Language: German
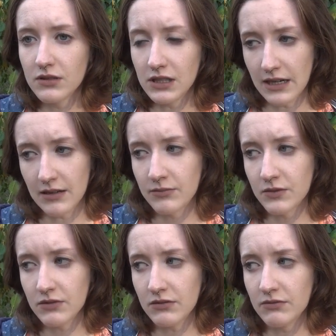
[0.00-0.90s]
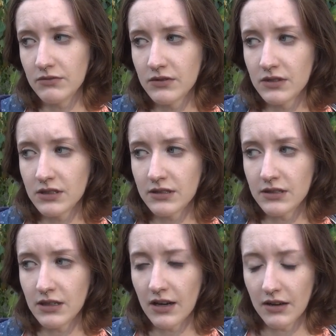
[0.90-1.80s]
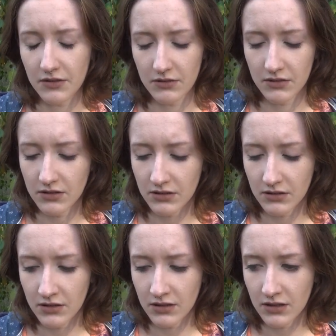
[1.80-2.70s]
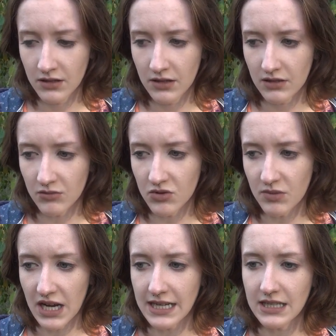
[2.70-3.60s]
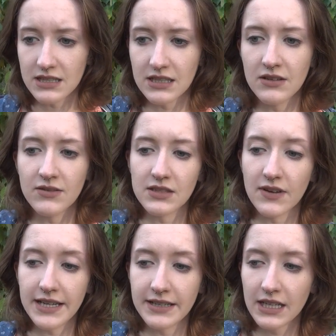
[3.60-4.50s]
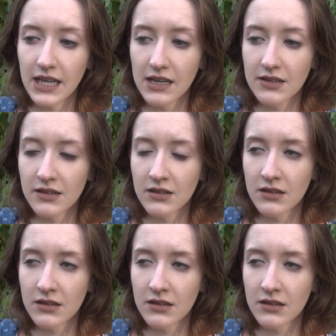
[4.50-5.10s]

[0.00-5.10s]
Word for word: Ja, so, da muss man halt jetzt sehen, wie es weitergeht.